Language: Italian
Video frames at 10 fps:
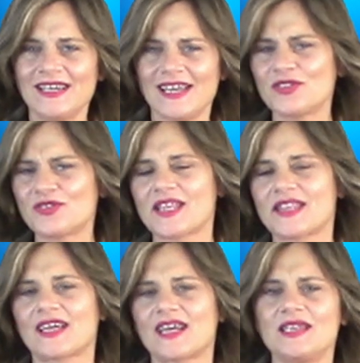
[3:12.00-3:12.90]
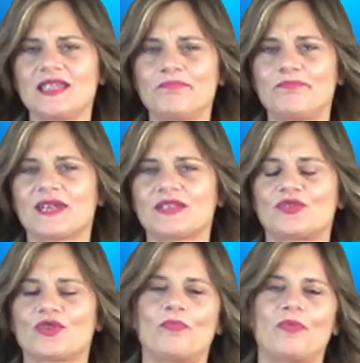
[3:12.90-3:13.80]
E dottoressa, che
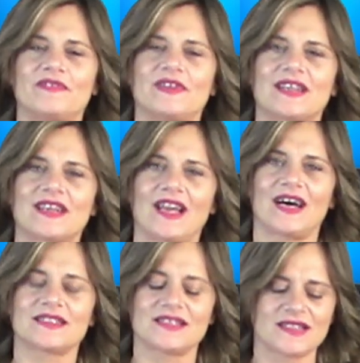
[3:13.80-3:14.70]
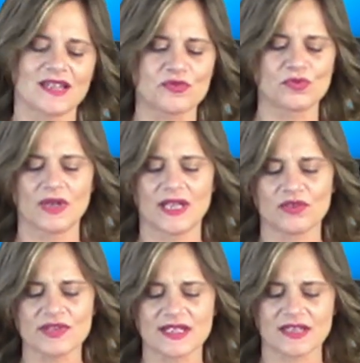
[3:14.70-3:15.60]
impatto può avere l'ansia sulle
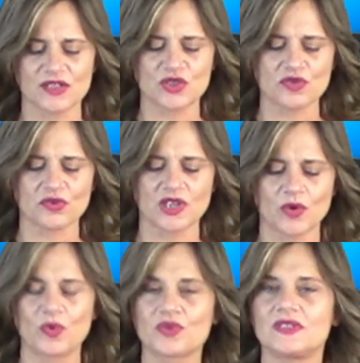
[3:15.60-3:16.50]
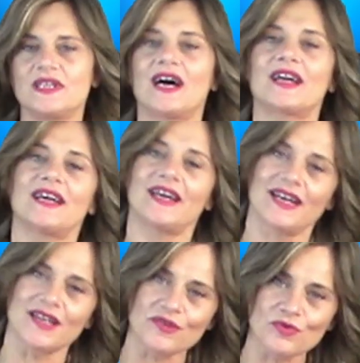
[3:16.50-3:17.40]
nostre decisioni quotidiane e
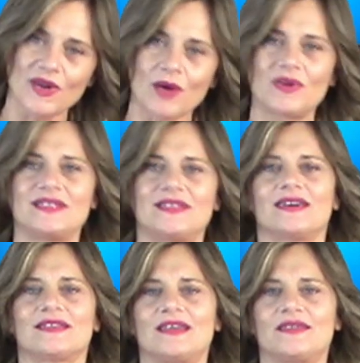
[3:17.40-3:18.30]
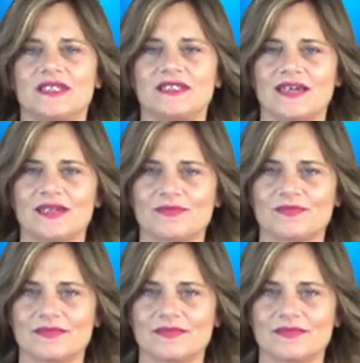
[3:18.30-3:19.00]
sulla qualità della vita?